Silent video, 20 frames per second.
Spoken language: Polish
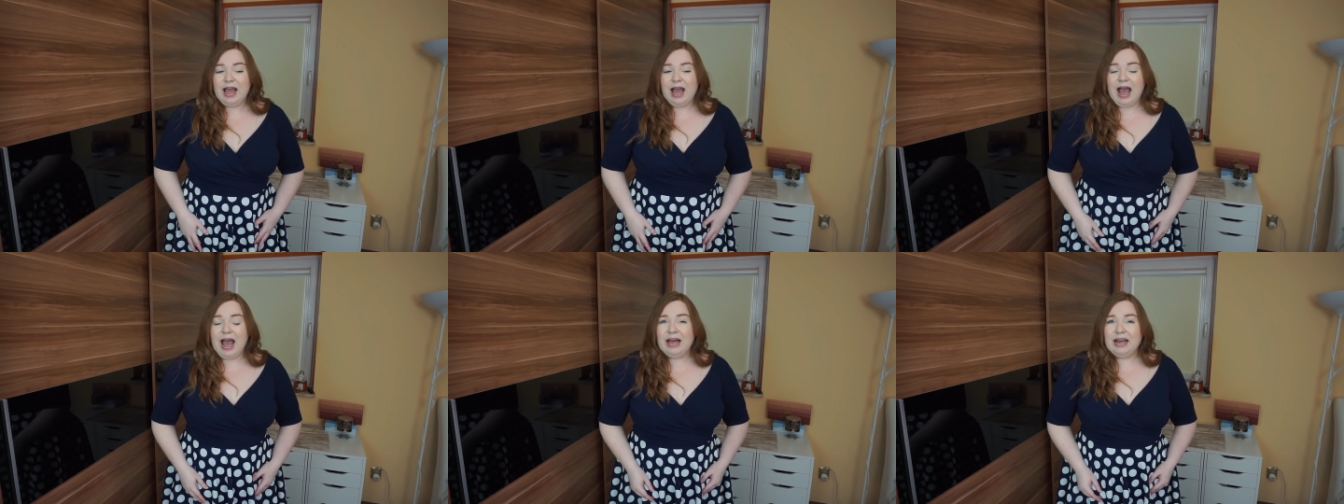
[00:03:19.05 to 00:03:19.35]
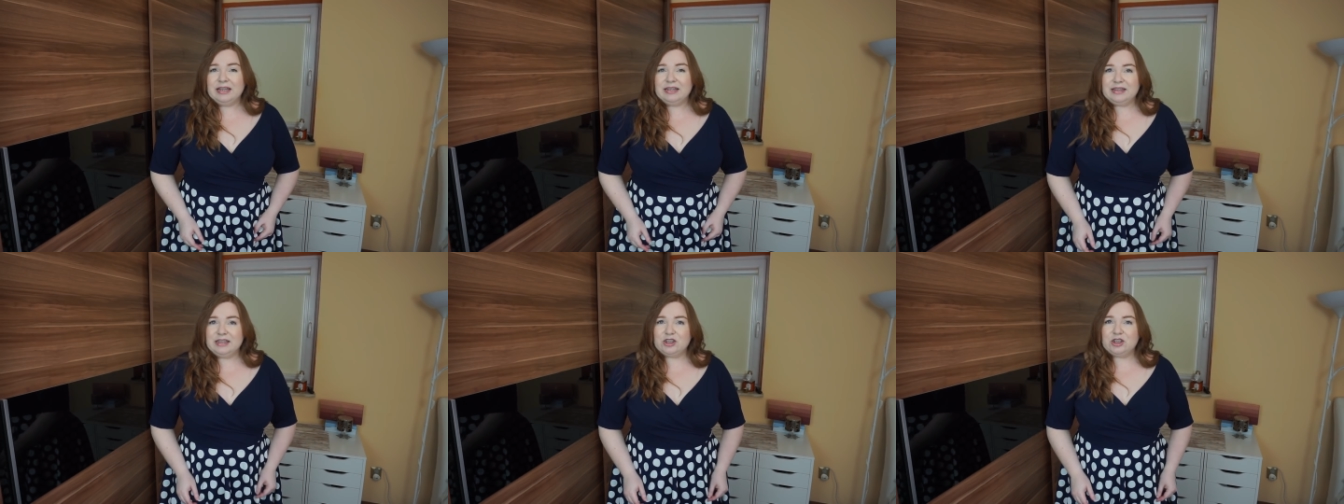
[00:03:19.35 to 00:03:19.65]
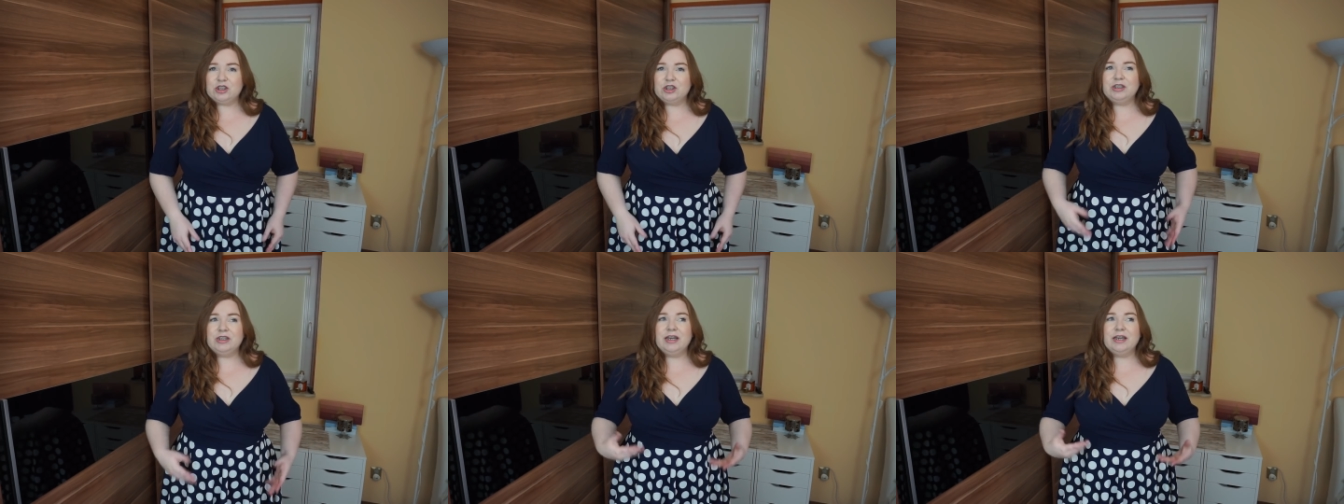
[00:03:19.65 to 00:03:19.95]
ale
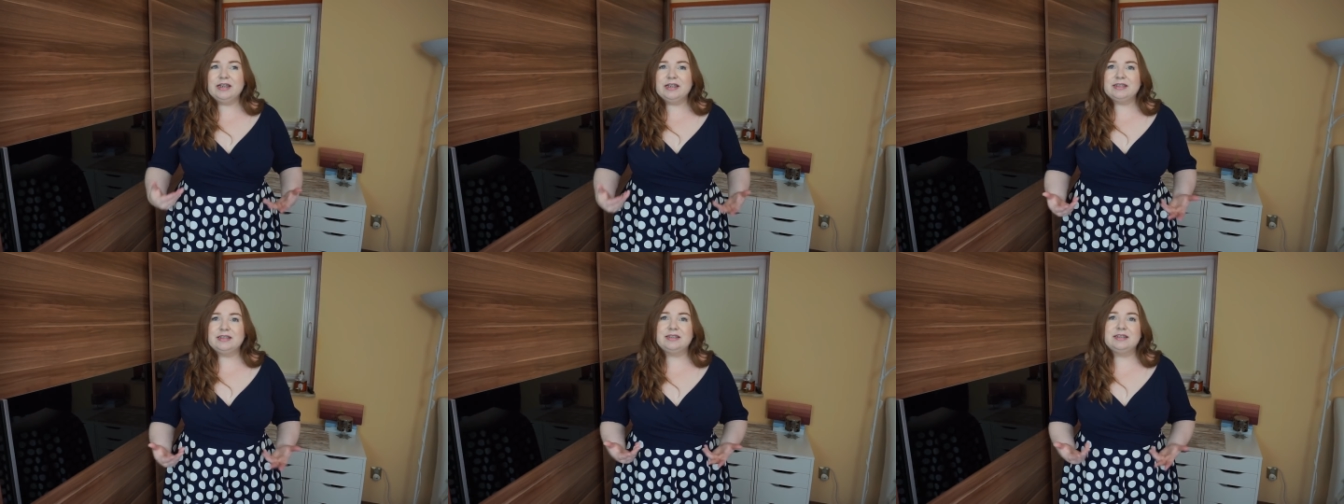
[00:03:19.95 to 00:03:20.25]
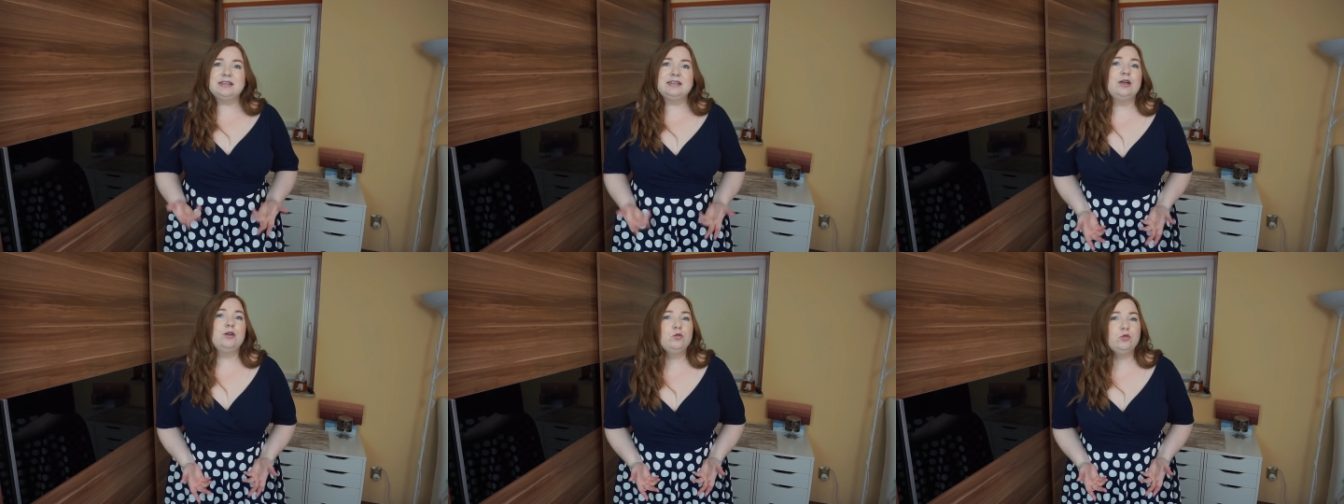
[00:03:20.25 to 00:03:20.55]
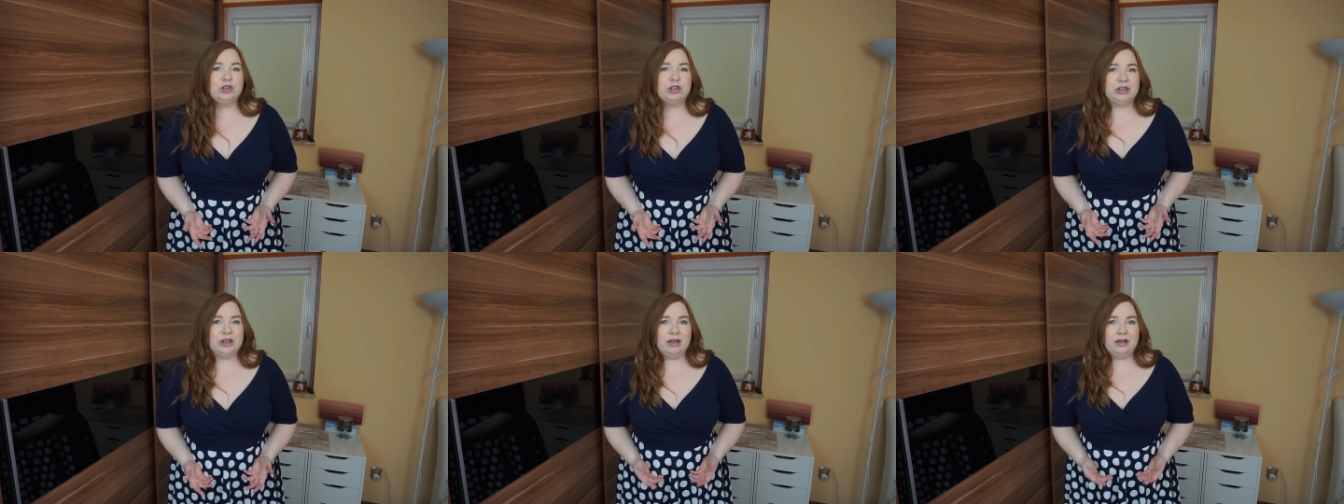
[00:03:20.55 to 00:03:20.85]
też nie jest za
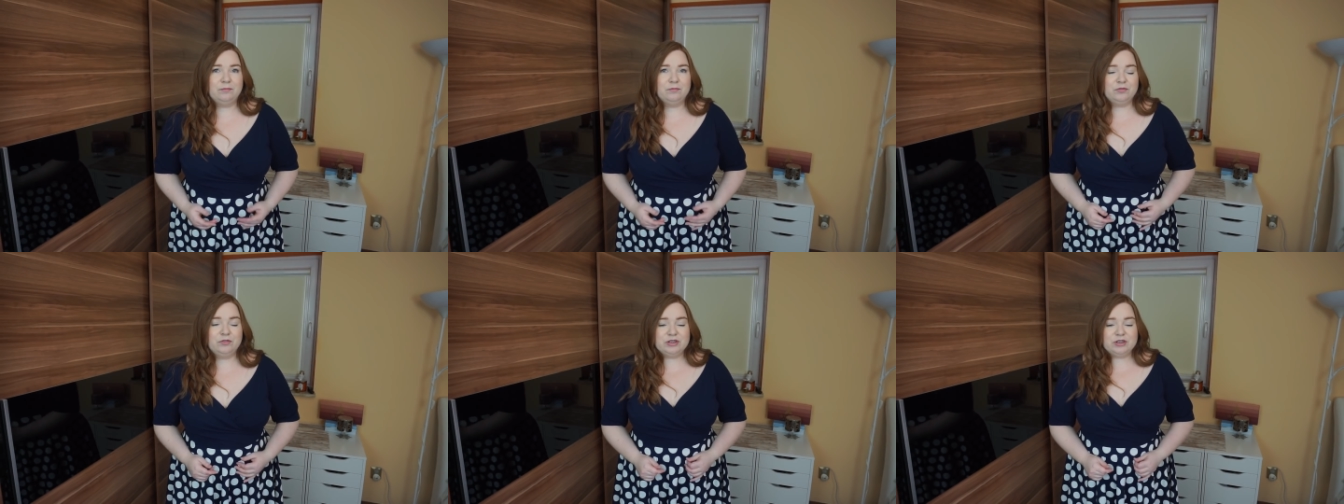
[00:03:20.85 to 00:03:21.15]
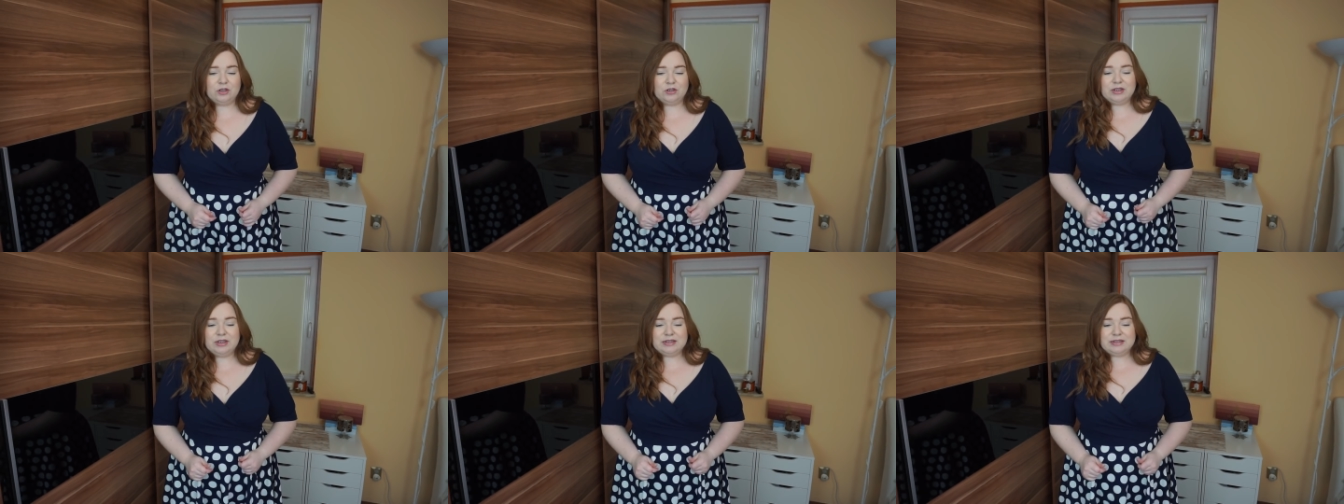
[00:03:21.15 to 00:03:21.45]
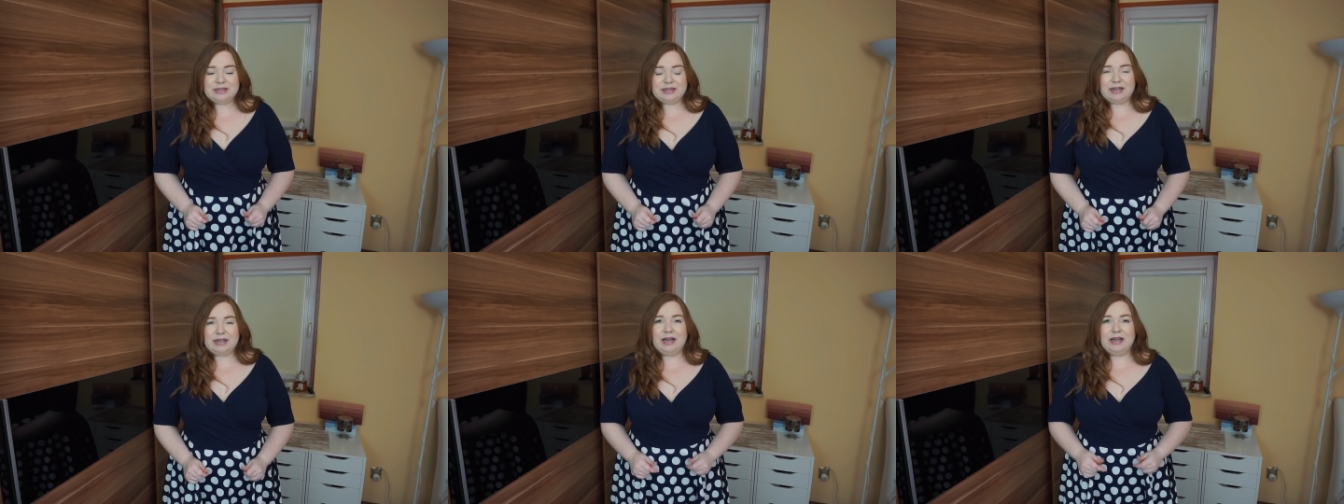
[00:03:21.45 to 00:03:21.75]
luźna, więc ona
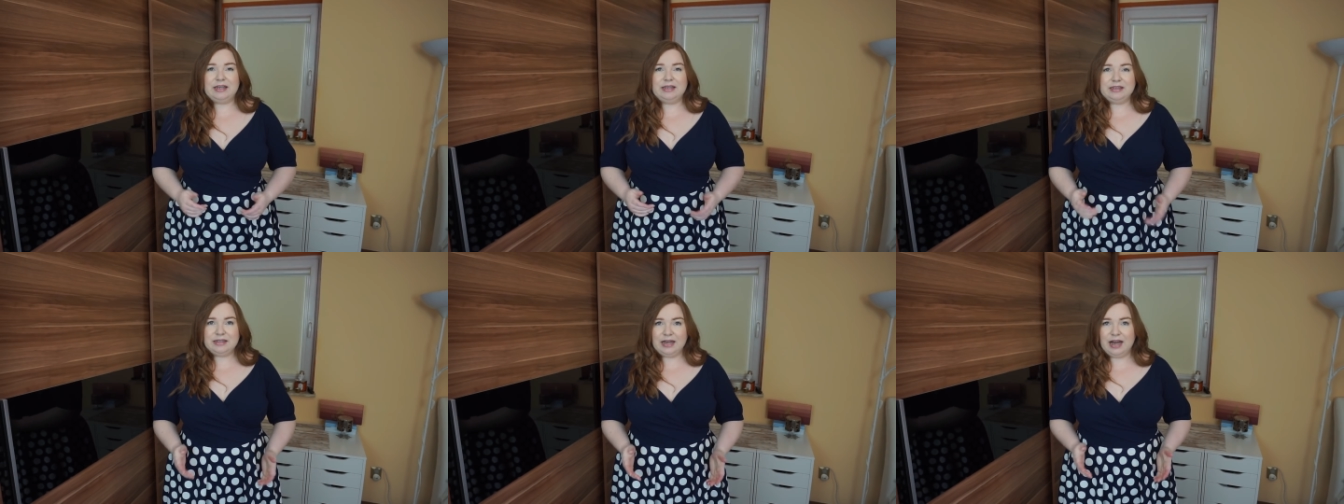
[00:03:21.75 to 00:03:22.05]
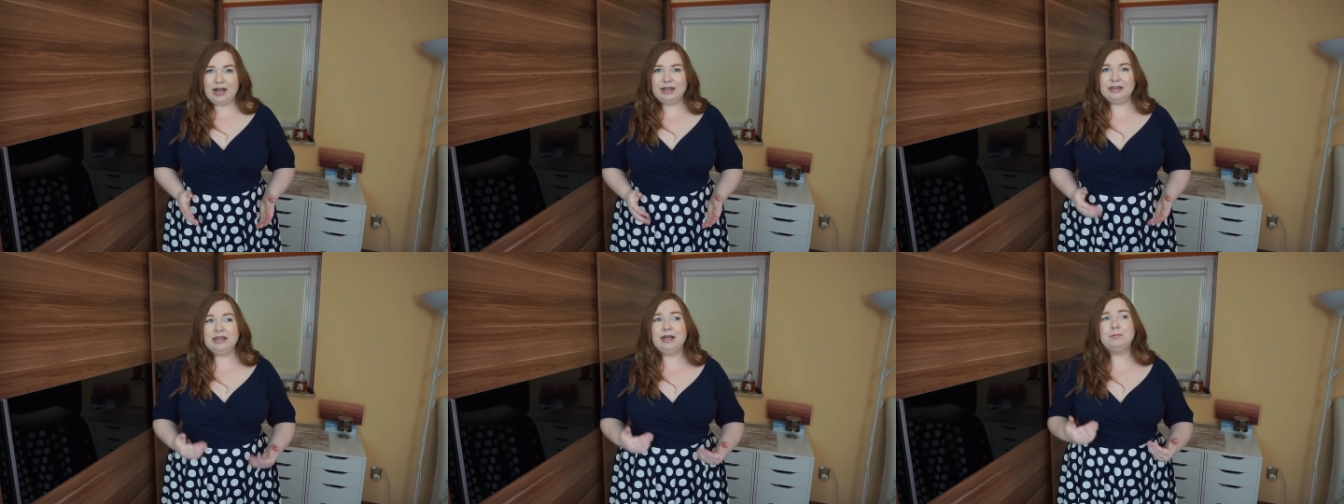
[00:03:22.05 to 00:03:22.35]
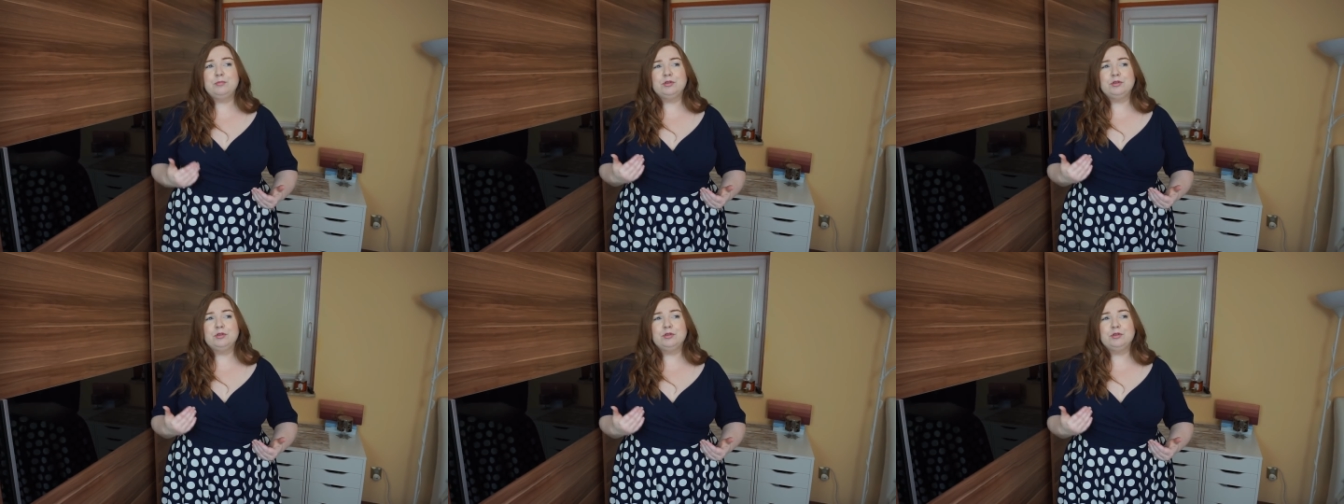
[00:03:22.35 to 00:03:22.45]
jest taka idealna.